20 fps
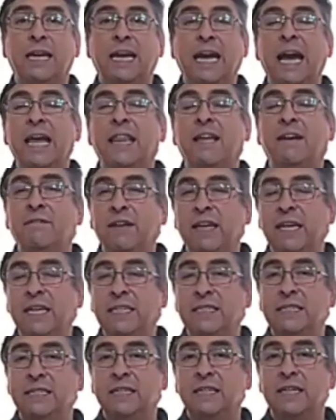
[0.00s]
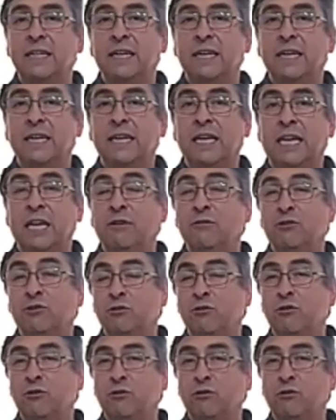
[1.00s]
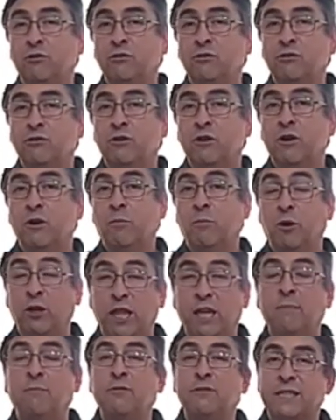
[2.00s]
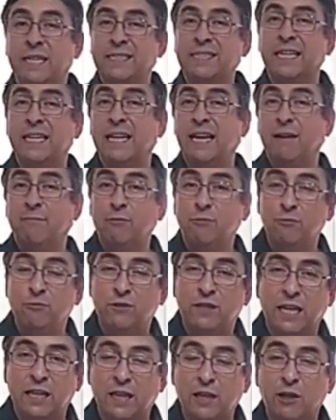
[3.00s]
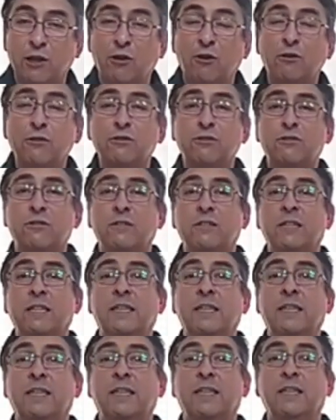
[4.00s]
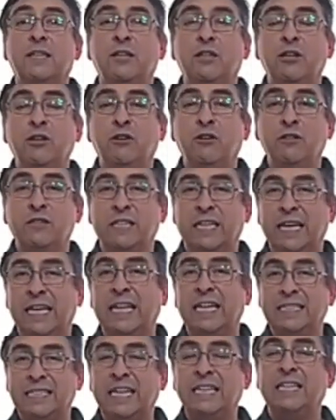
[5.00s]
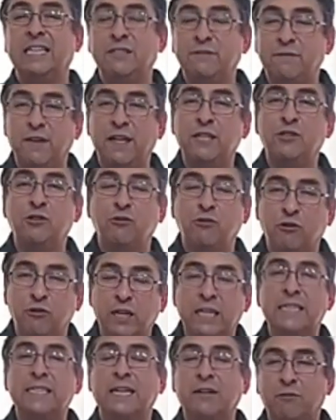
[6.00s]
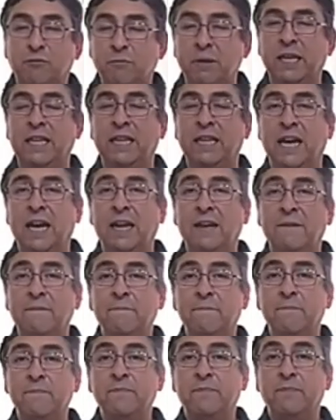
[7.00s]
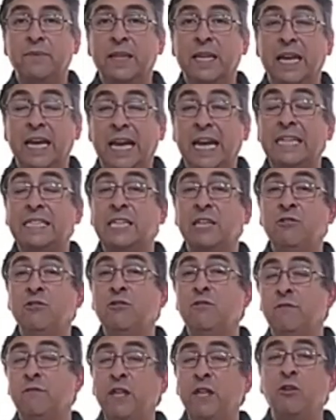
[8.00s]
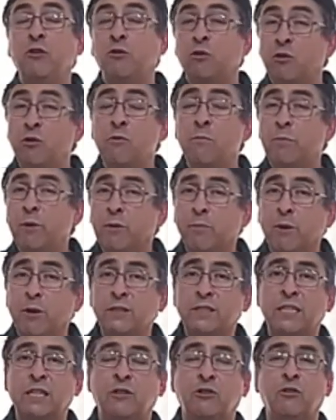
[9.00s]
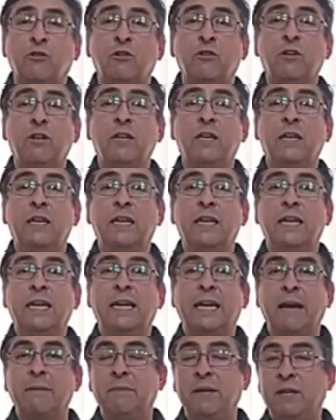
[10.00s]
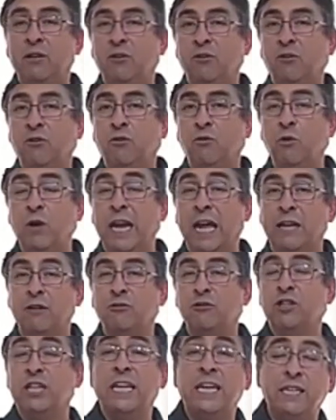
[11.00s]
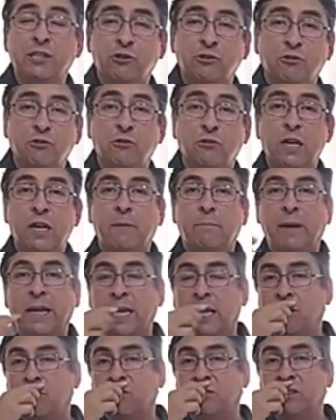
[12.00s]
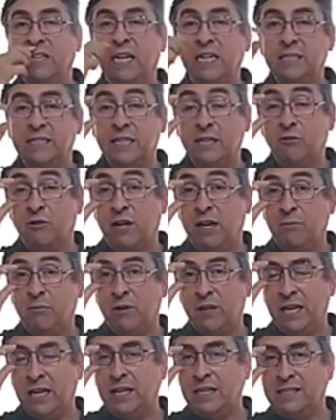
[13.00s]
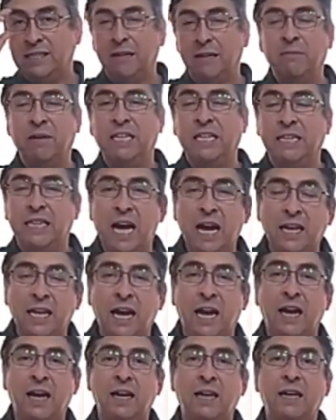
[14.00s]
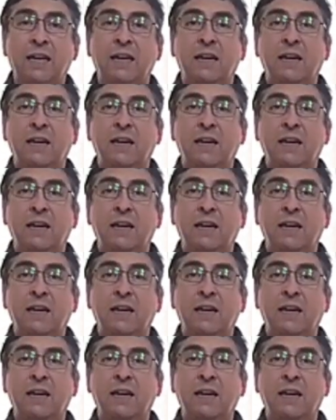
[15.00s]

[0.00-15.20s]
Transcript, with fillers: Cada vez que nosotros podemos hacer la voluntad de Dios, Dios queda satisfecho con esa comida. El Señor vino con un propósito. Caminó un largo trecho para encontrarse con la mujer samaritana,